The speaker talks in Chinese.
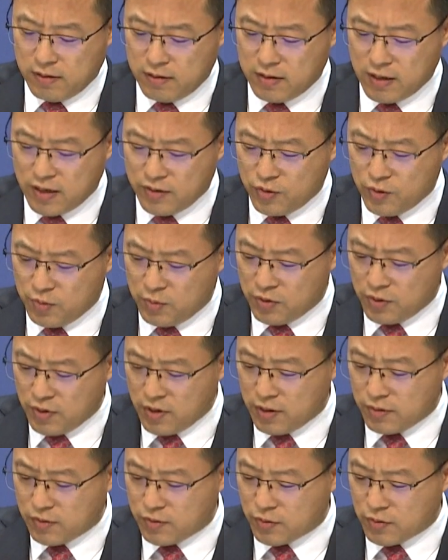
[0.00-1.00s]
战区部
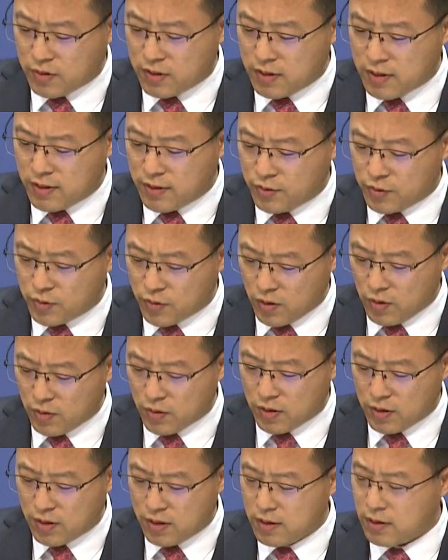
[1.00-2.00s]
队组织的巡
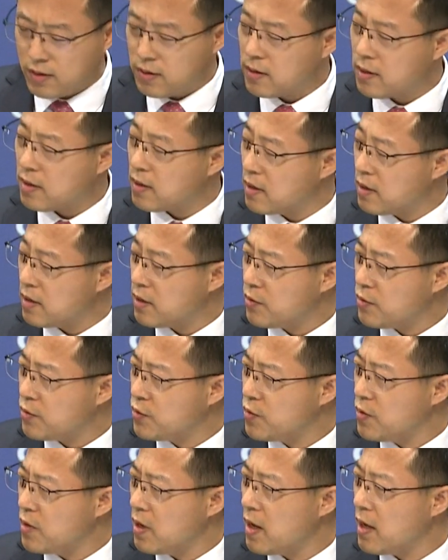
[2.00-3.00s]
逻和
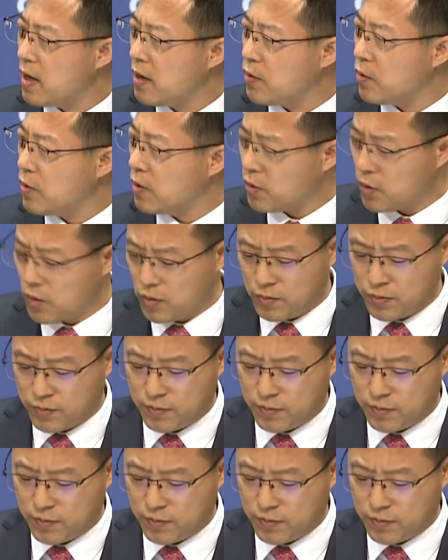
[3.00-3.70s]
训练活动，